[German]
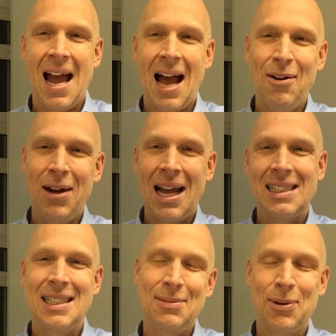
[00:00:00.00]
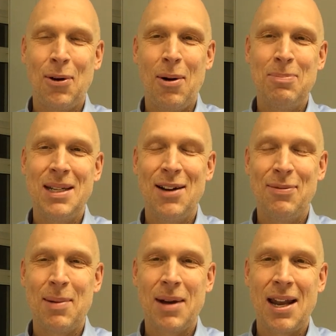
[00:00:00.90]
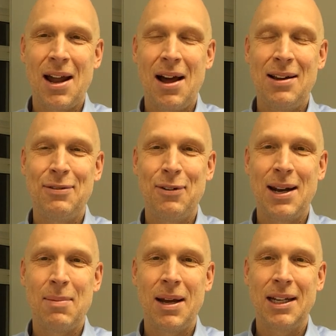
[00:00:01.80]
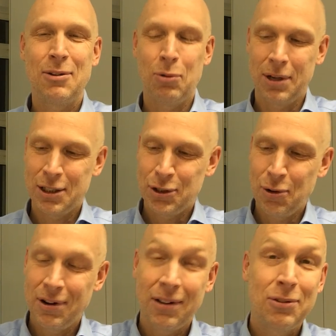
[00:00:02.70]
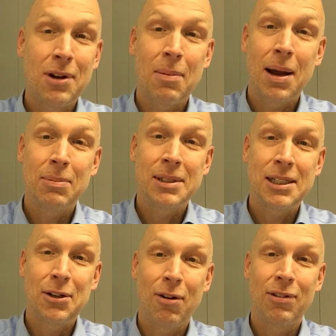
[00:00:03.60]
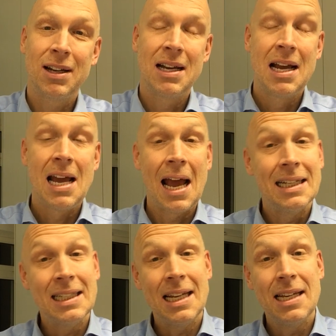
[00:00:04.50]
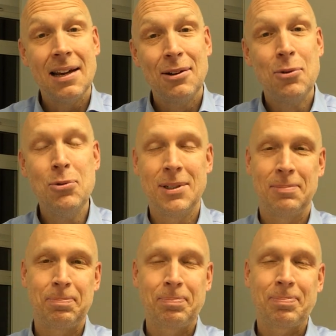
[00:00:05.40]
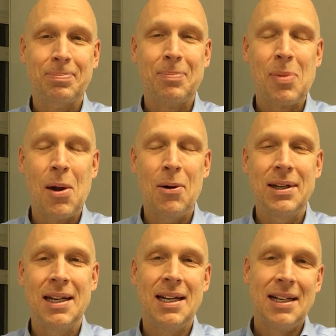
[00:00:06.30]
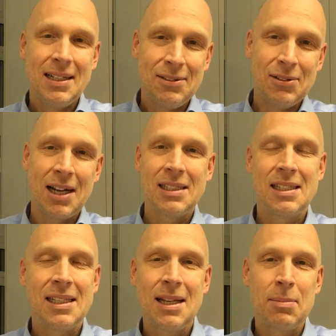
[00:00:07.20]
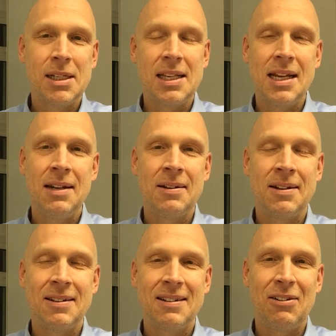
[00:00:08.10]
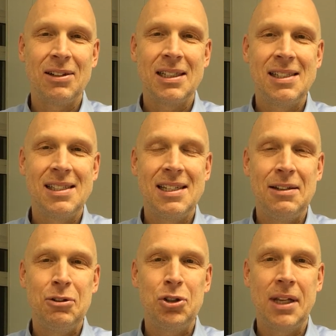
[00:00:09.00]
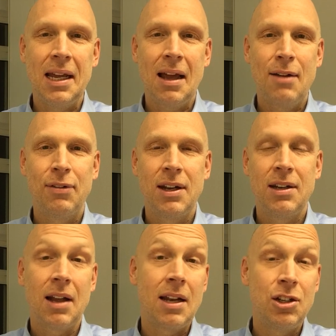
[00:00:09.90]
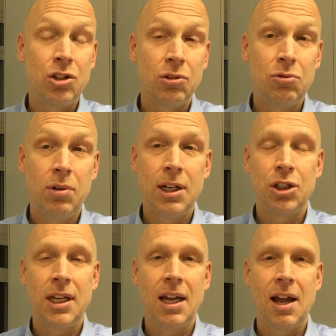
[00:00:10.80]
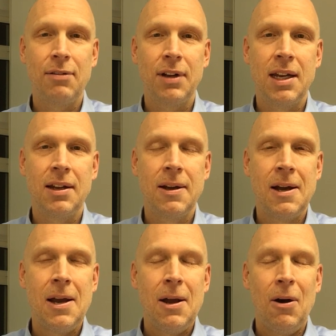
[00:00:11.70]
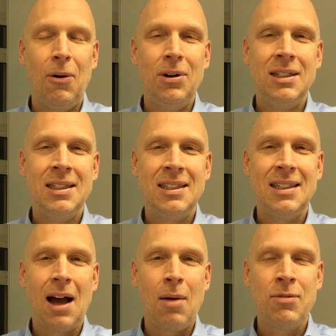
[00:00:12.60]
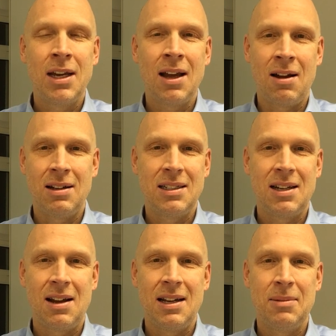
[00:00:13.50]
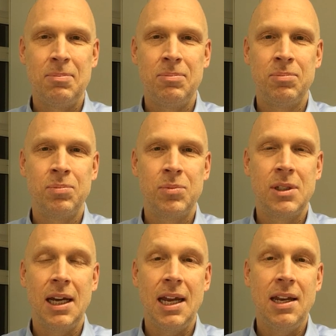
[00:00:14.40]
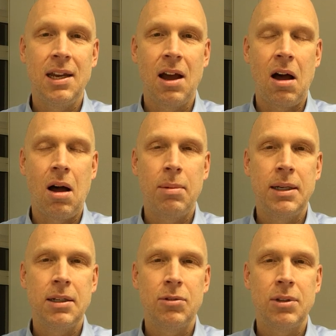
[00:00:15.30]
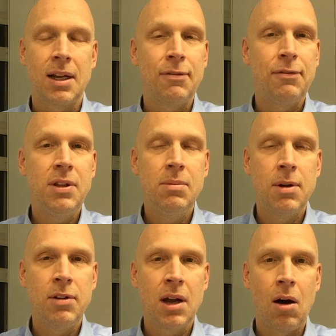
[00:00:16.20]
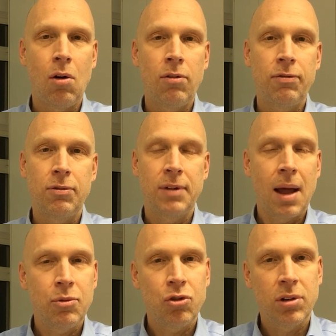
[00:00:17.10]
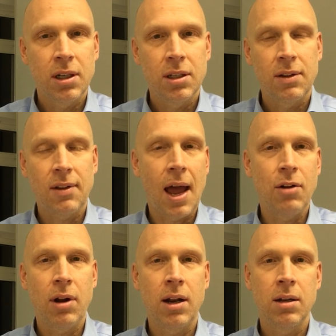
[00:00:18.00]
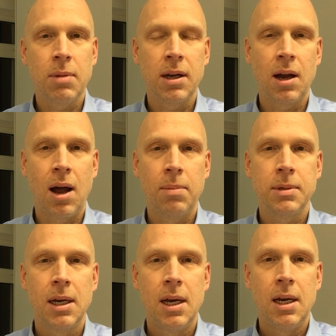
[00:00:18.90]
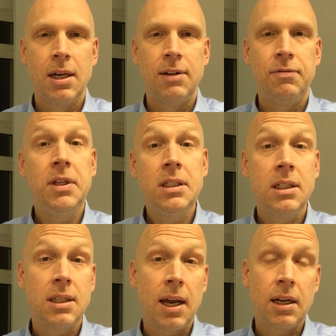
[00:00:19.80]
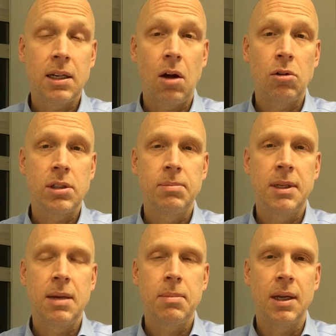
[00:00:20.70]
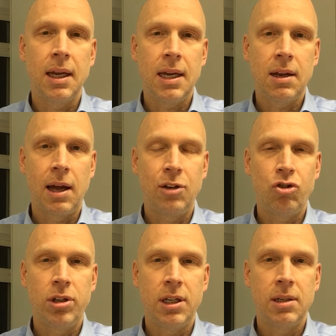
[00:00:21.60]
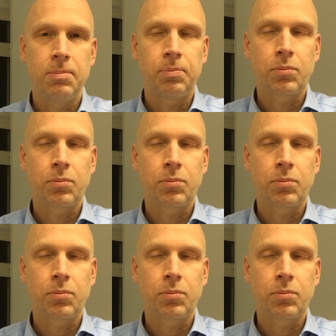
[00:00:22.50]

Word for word: Hallo, herzlich willkommen hier auf meinem Kanal von Emeritorik. Schön, dass du dabei bist. Ich hoffe, es geht dir gut. Und du kannst es hinter mir sehen, äh, dort ist die Stegreifrede dran, die Struktur der Stegreifrede. Und die haben wir gerade in einem Training erarbeitet und da fiel mir wieder auf, und wir haben es schon das ein oder andere Mal gehabt, wie sieht es eigentlich aus mit dem Redeeinstieg?